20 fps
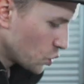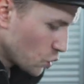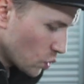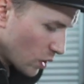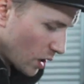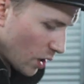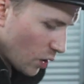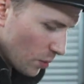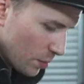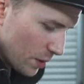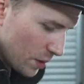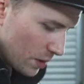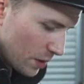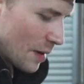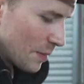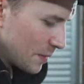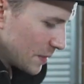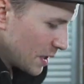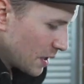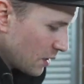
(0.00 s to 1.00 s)
zur Haube,
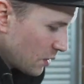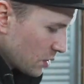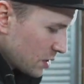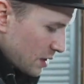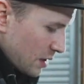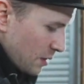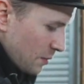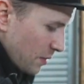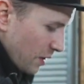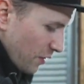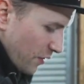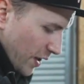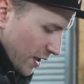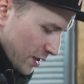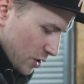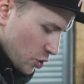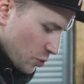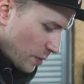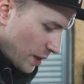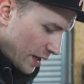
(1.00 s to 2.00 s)
haben hier unseren
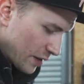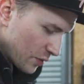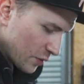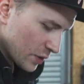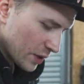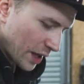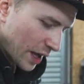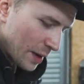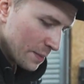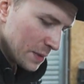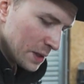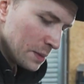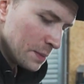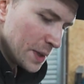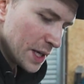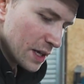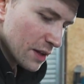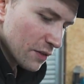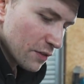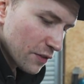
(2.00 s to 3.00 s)
perfekten Spalt von 3
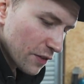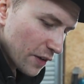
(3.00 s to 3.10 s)
mm